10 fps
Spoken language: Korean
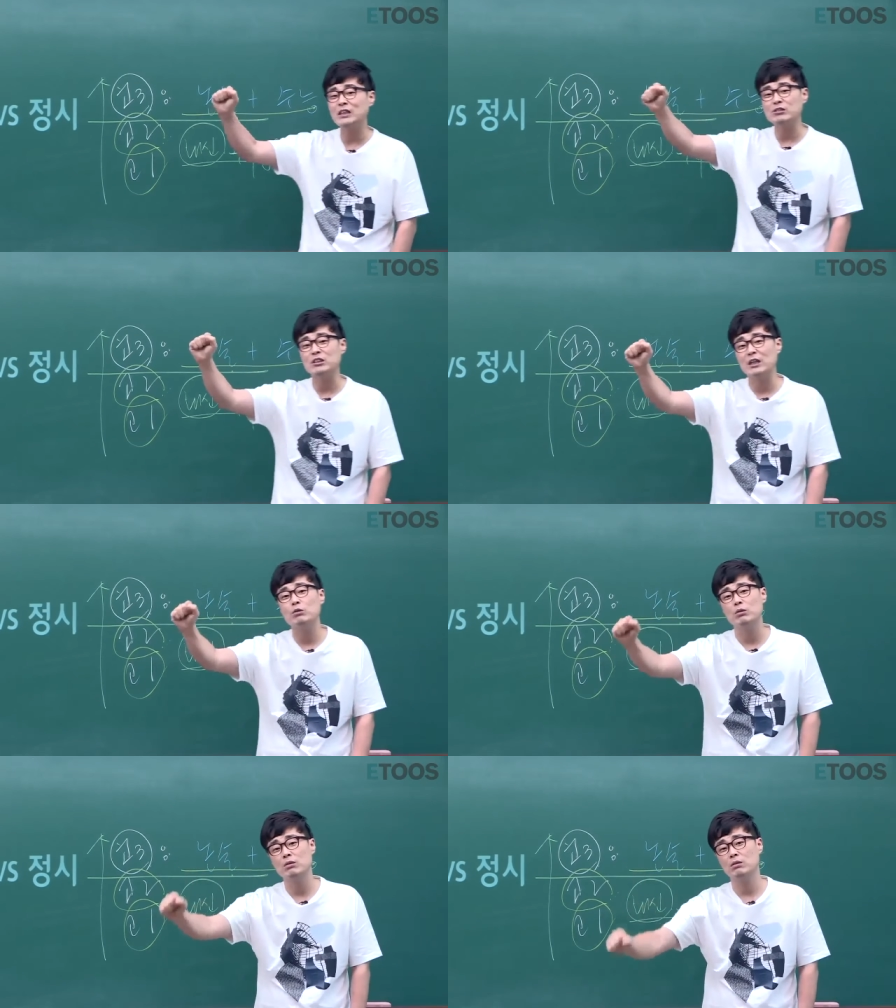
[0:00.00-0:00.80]
갈 수
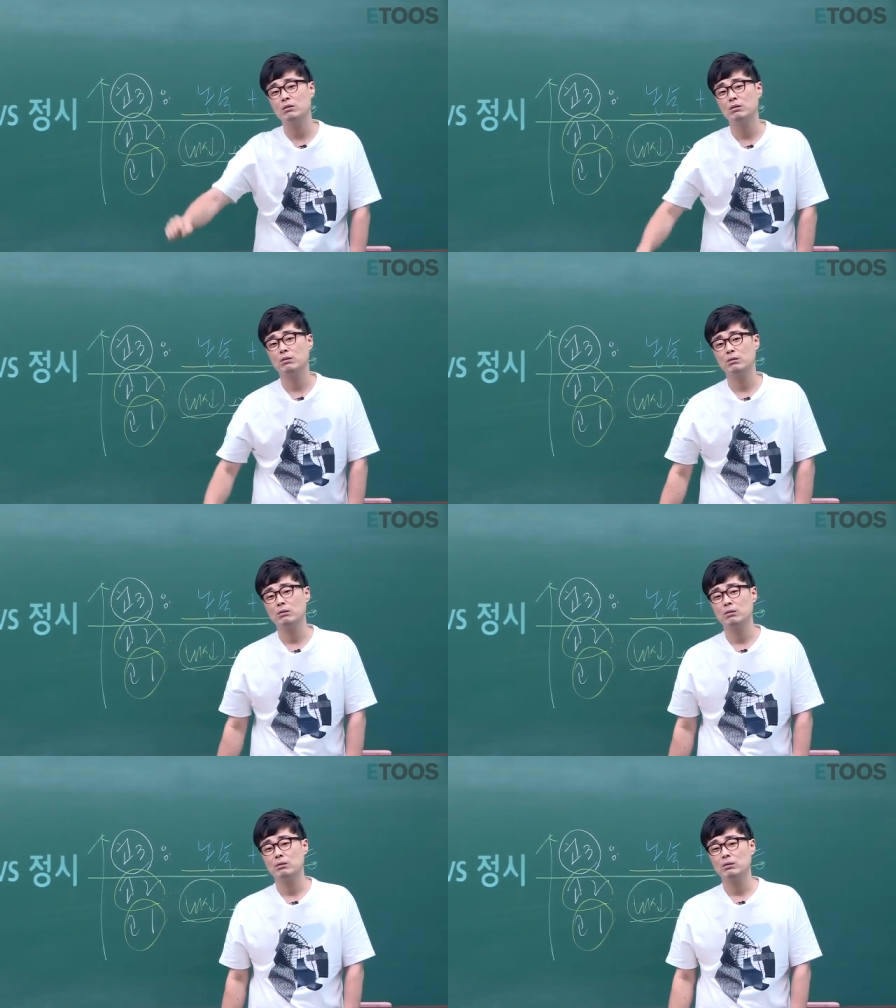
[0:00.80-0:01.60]
있다고
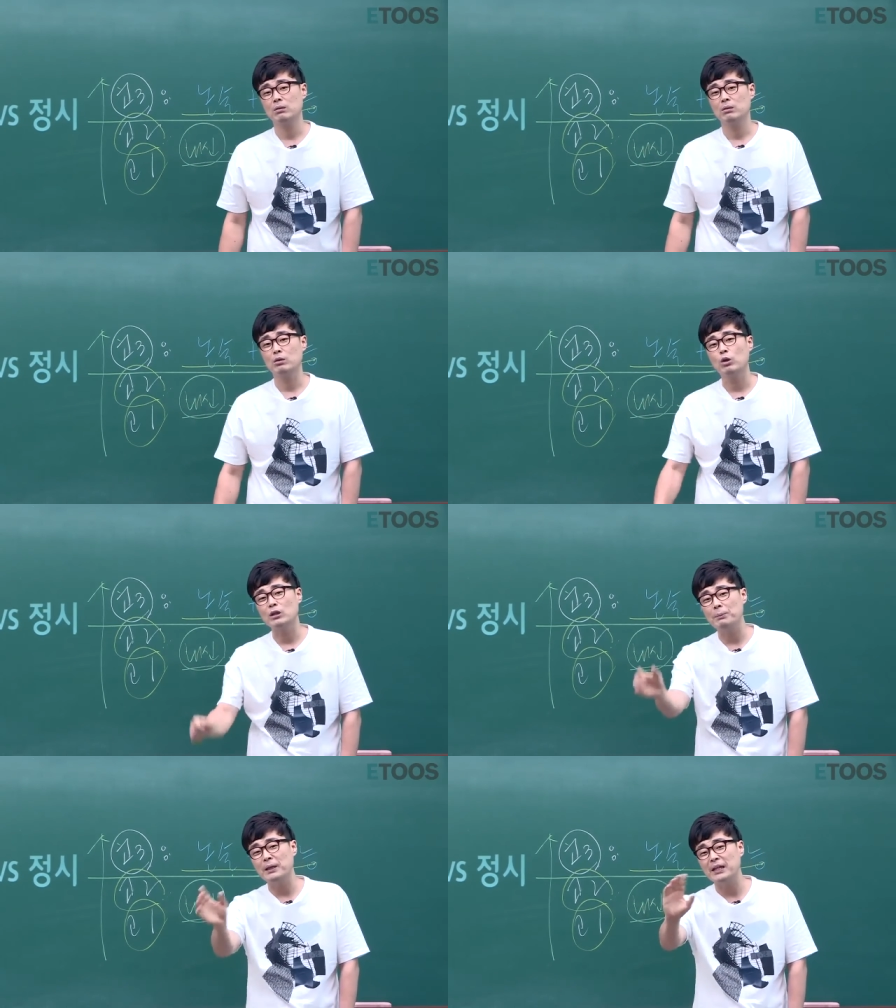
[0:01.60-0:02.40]
널
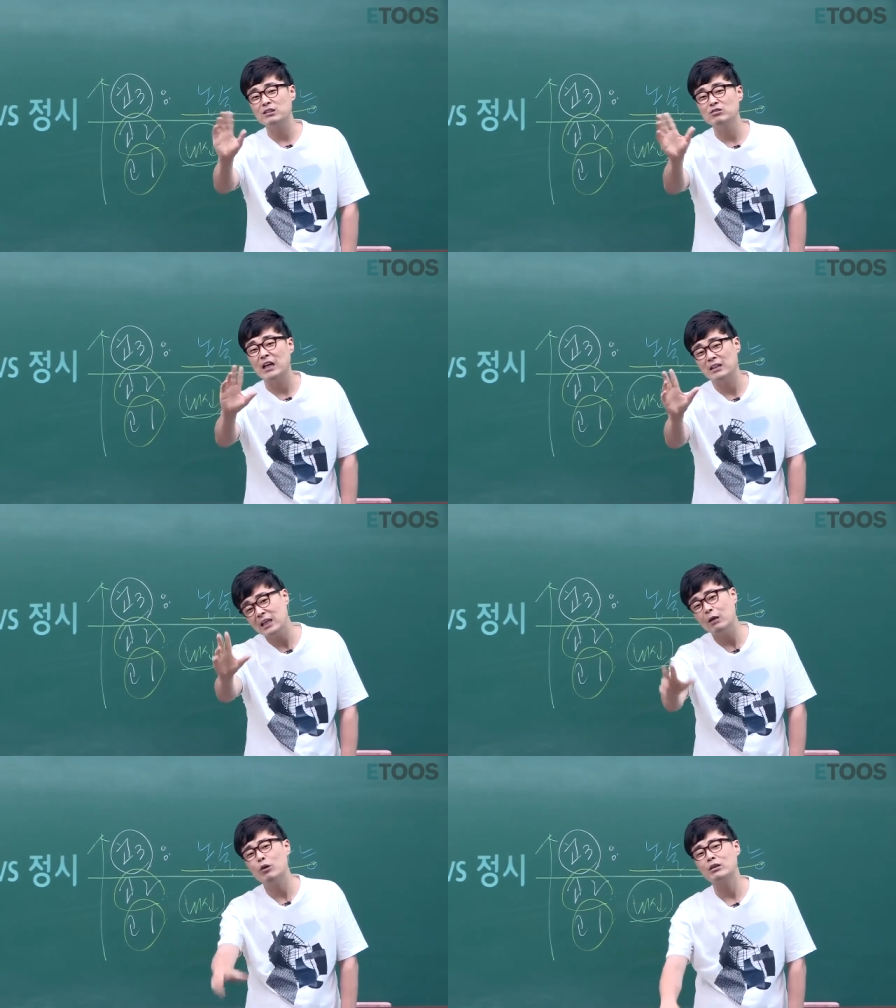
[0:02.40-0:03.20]
어차피 내신으로 안
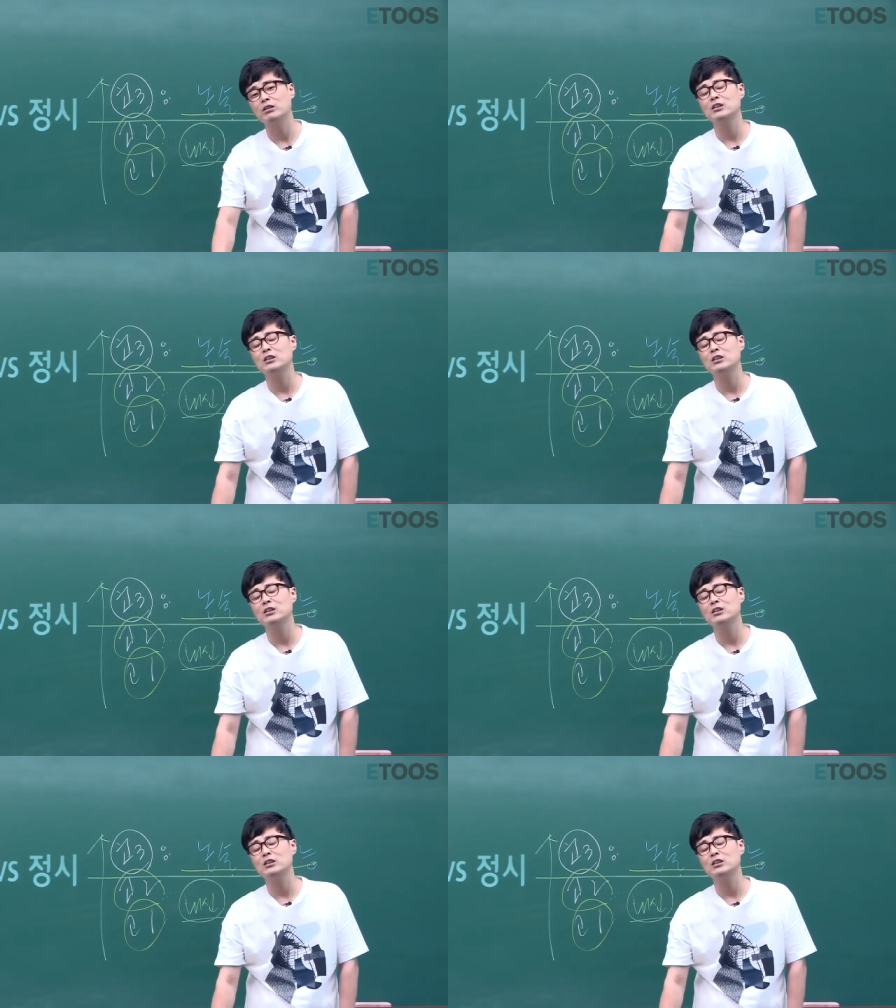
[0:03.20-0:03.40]
되라고 했던